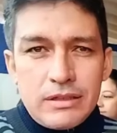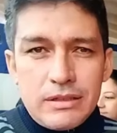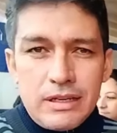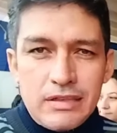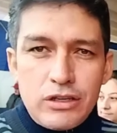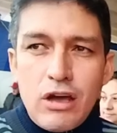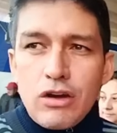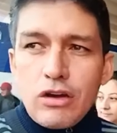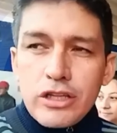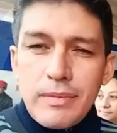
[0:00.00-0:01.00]
relacionado
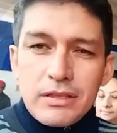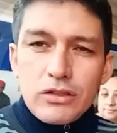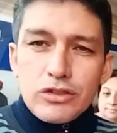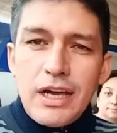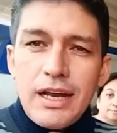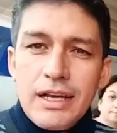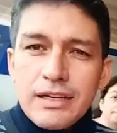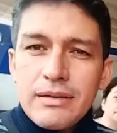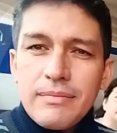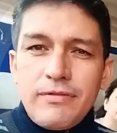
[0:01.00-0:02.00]
con los temas sociales,
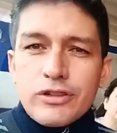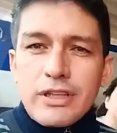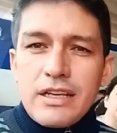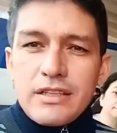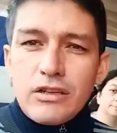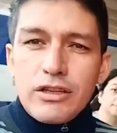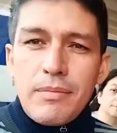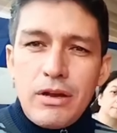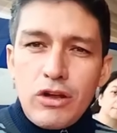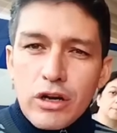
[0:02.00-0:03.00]
fortaleciendo
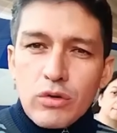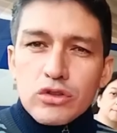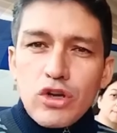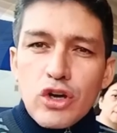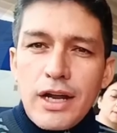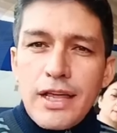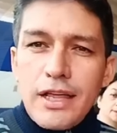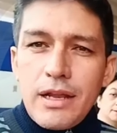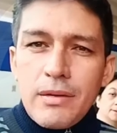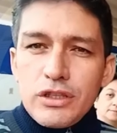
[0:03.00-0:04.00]
también los recursos
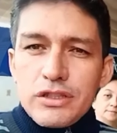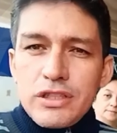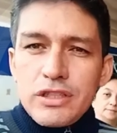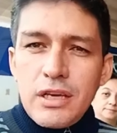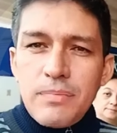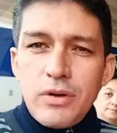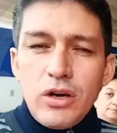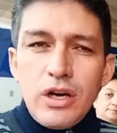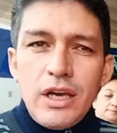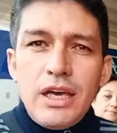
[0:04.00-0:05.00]
locales del municipio
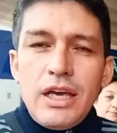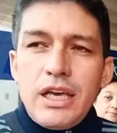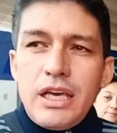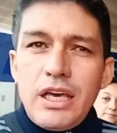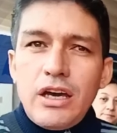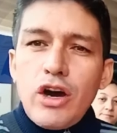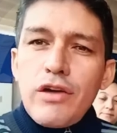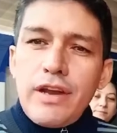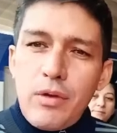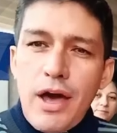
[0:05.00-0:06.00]
y hoy
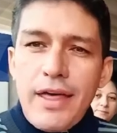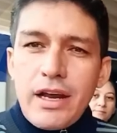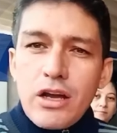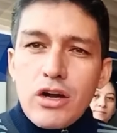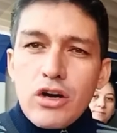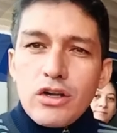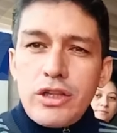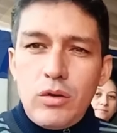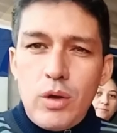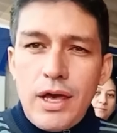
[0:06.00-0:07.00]
venimos a darle
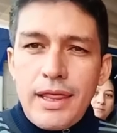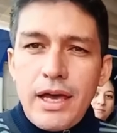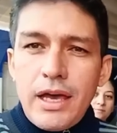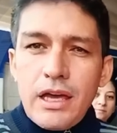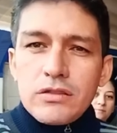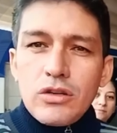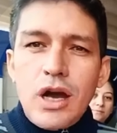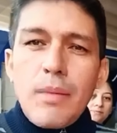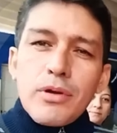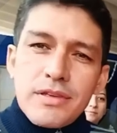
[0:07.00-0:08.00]
continuidad a eso,
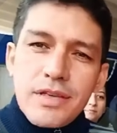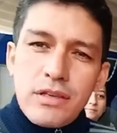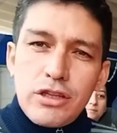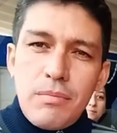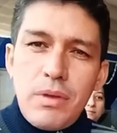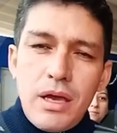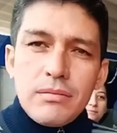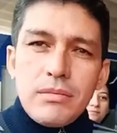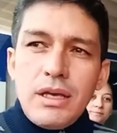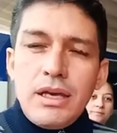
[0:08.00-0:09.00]
aprovechando
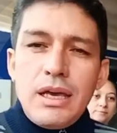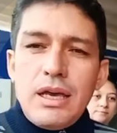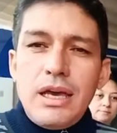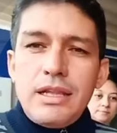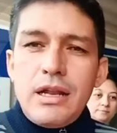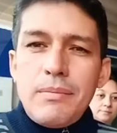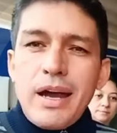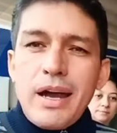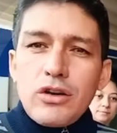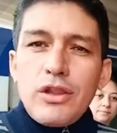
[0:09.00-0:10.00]
también en el
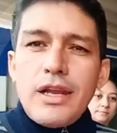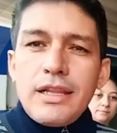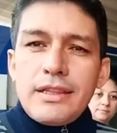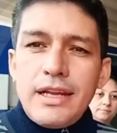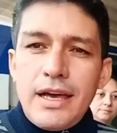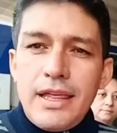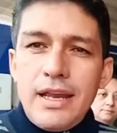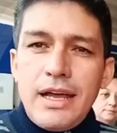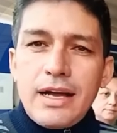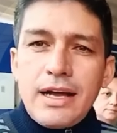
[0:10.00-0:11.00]
marco de la entrega
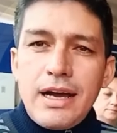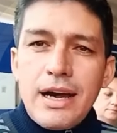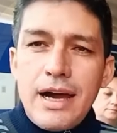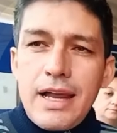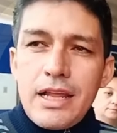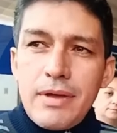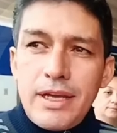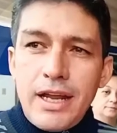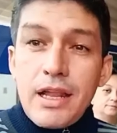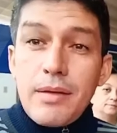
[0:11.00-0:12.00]
de las cajas
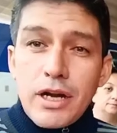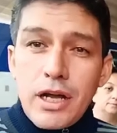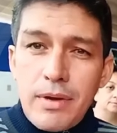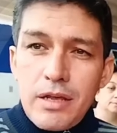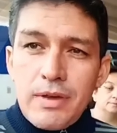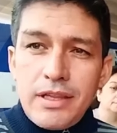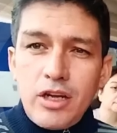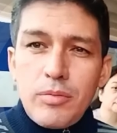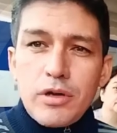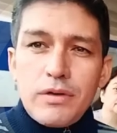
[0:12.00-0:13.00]
alimentarias del programa
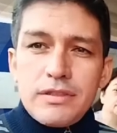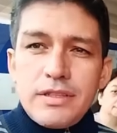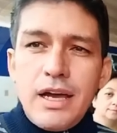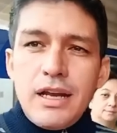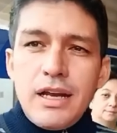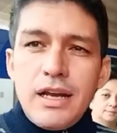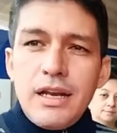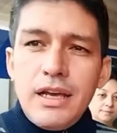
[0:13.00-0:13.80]
alimentario provincial,